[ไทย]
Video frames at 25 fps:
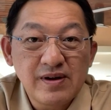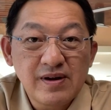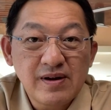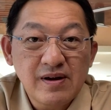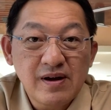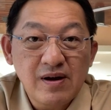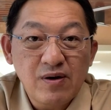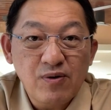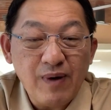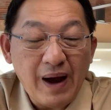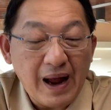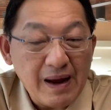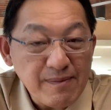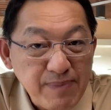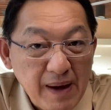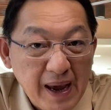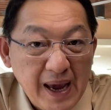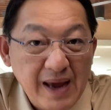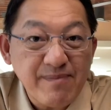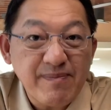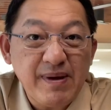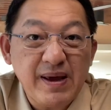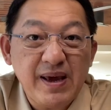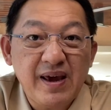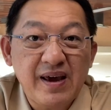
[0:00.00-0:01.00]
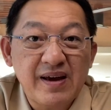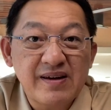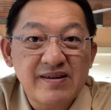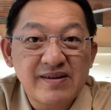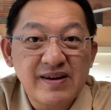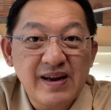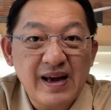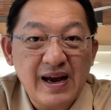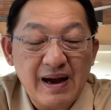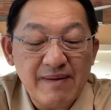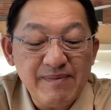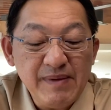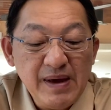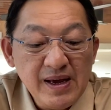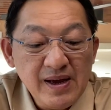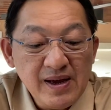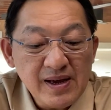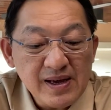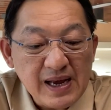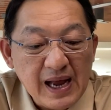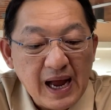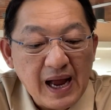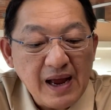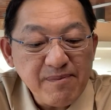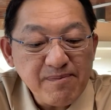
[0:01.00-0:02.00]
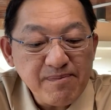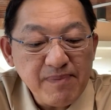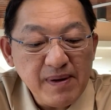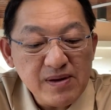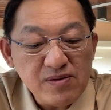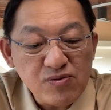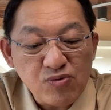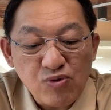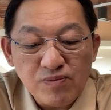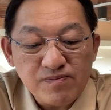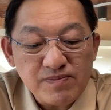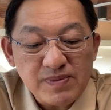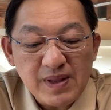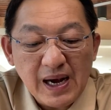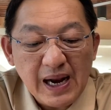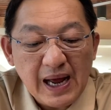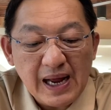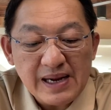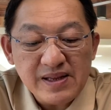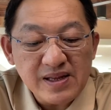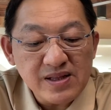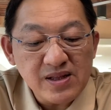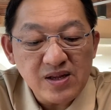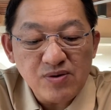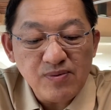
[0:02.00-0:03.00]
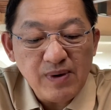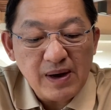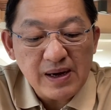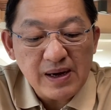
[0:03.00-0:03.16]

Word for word: ๆ วางแผนไปเองนะครับกลายเป็นกลุ่มตลาดที่ถื